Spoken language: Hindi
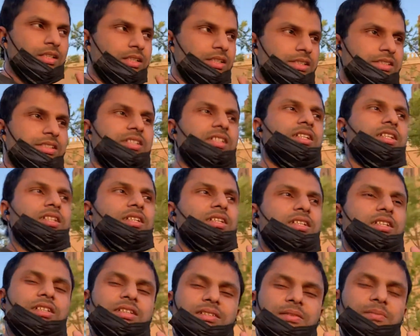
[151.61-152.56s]
ये
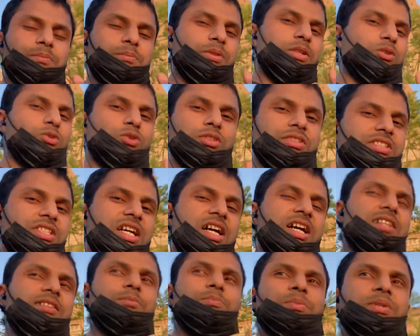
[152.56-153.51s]
बिल्कुल
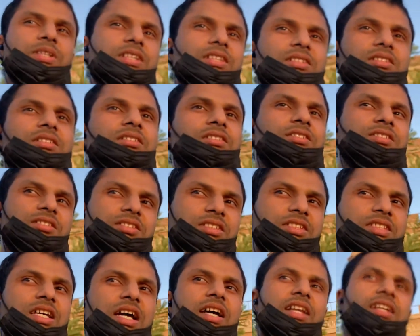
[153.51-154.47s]
चांद पे
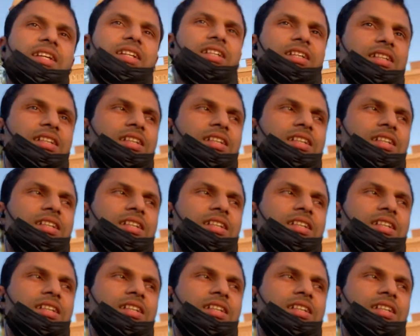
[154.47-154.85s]
जाने का